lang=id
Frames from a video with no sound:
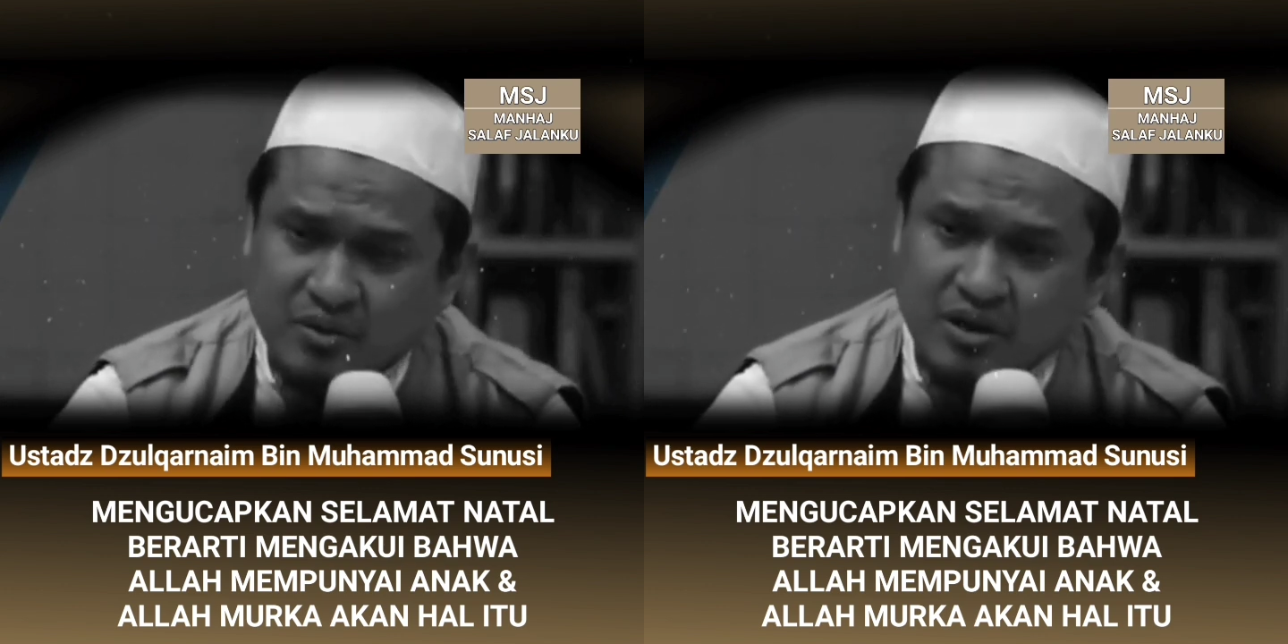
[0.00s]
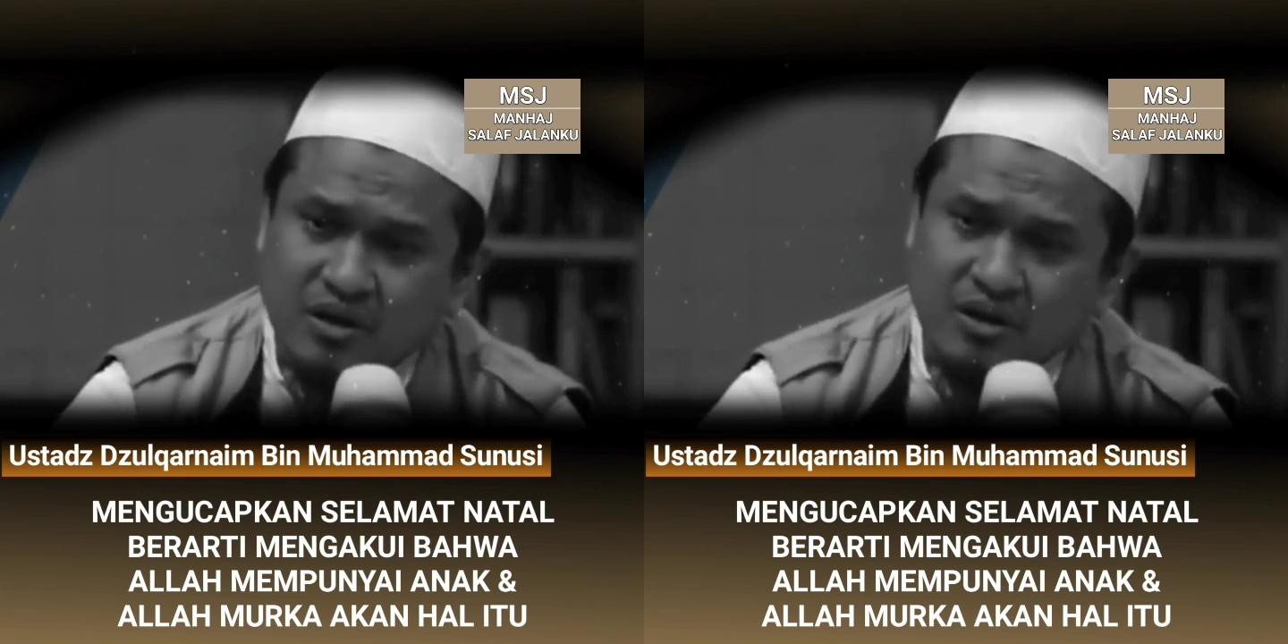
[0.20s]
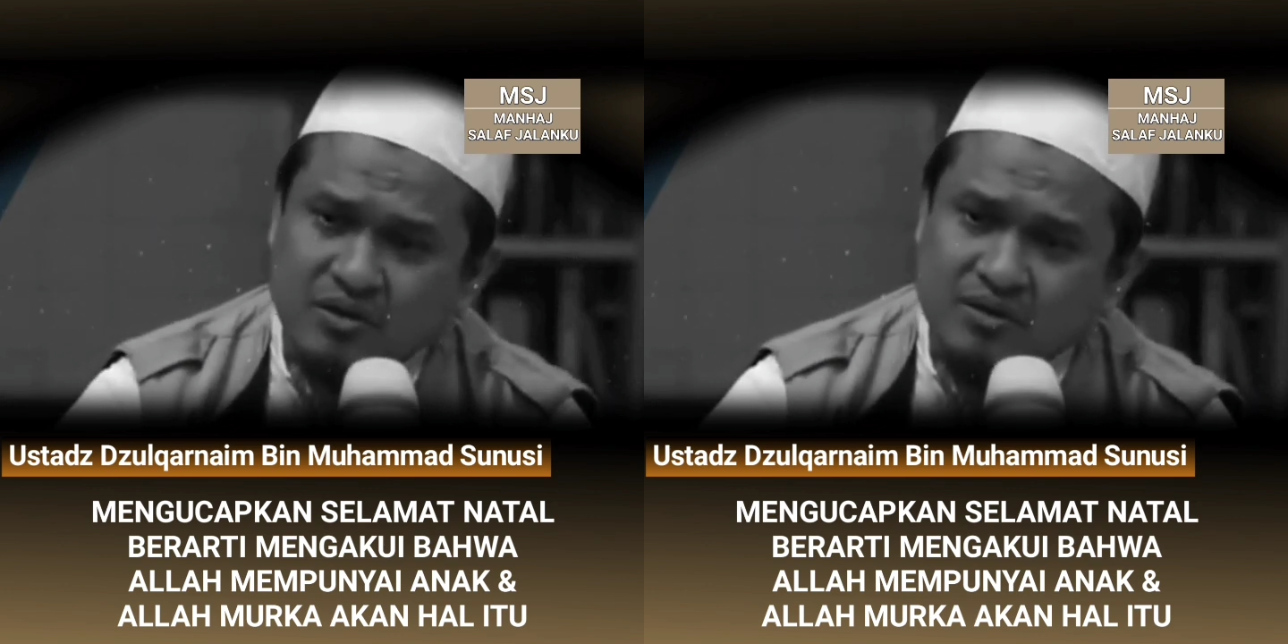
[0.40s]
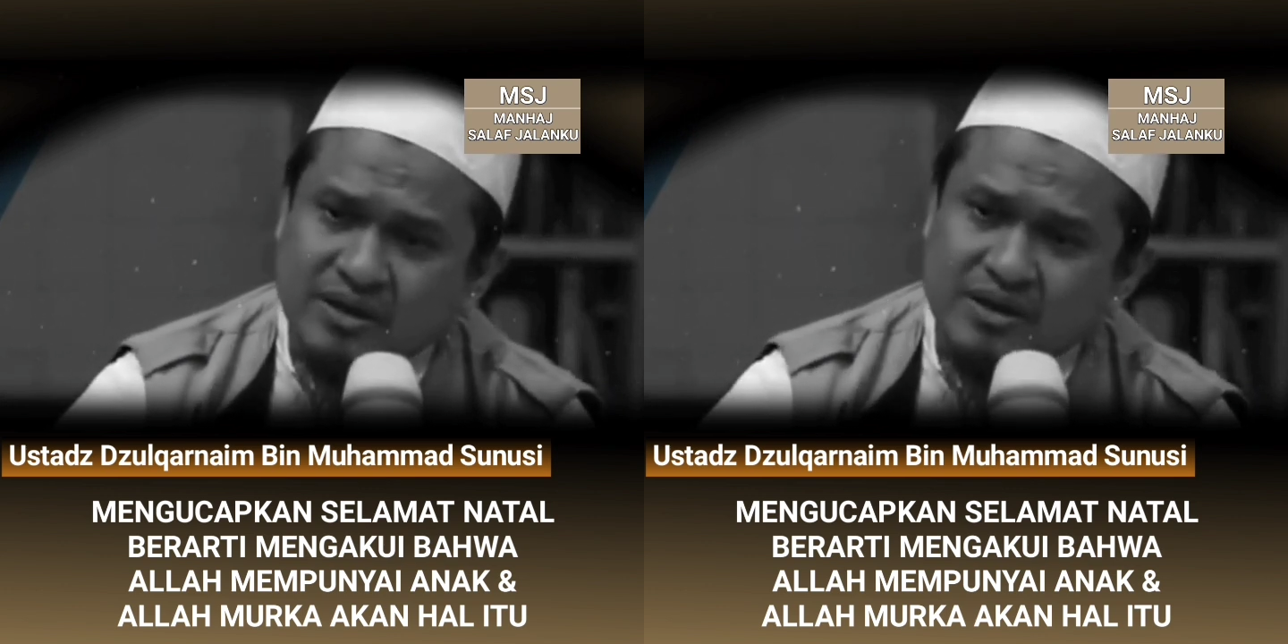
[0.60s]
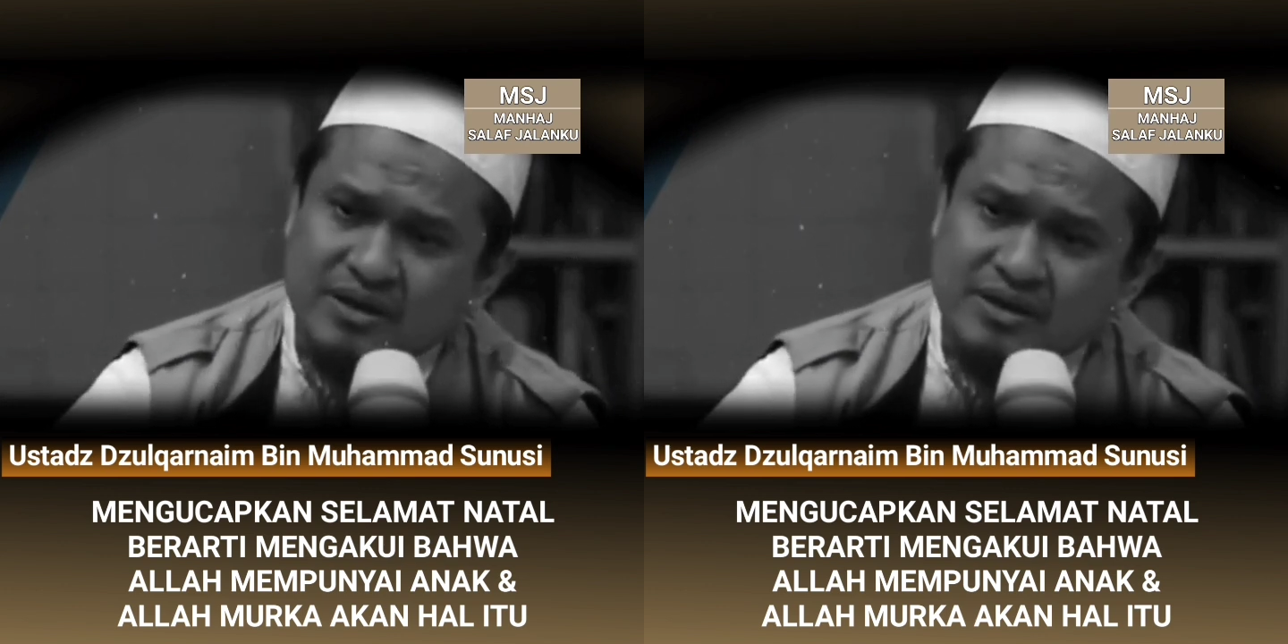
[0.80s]

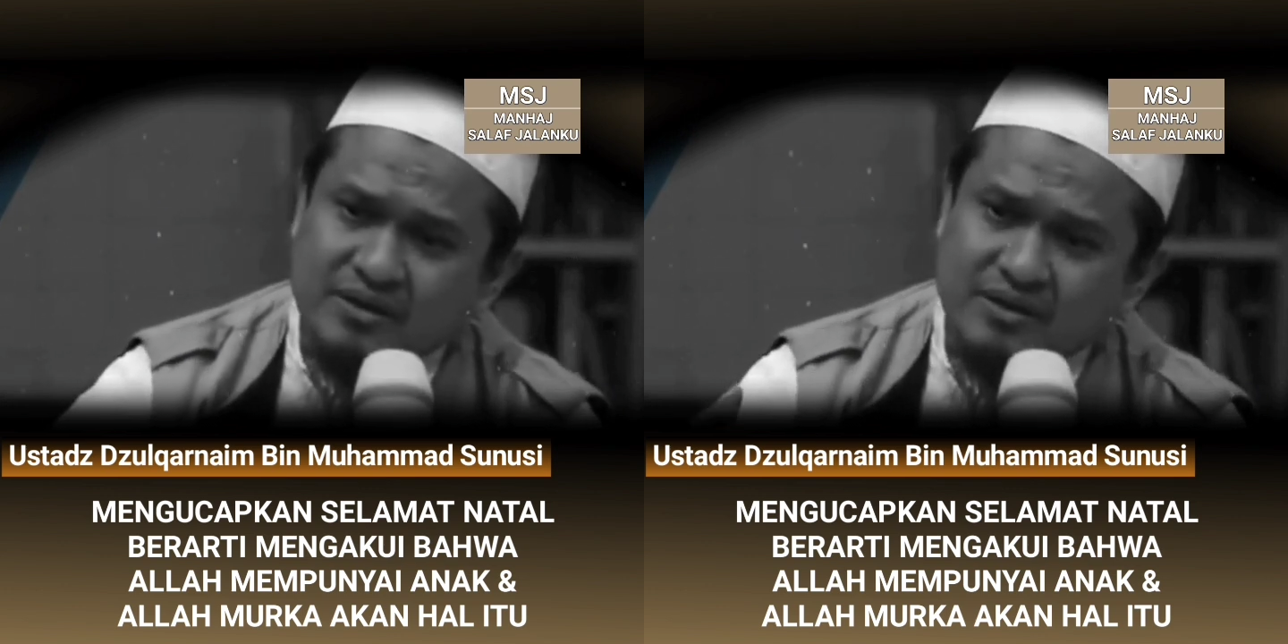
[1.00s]
وَقَالُوا اتَّخَذَ